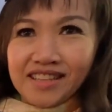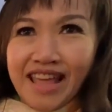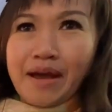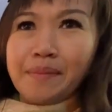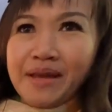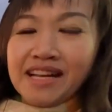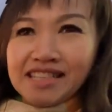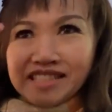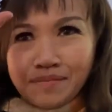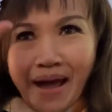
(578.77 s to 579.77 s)
theo em biết
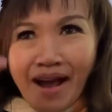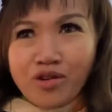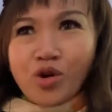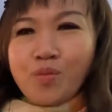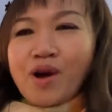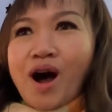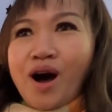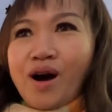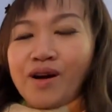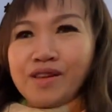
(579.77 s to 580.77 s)
là trên báo cũng
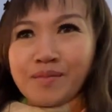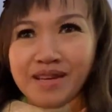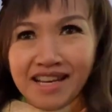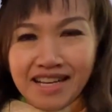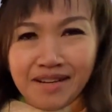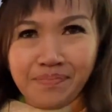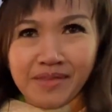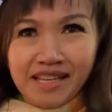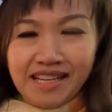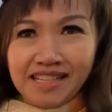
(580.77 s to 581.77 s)
có giống như là
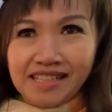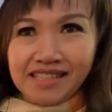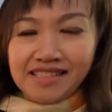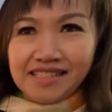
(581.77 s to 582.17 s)
uh,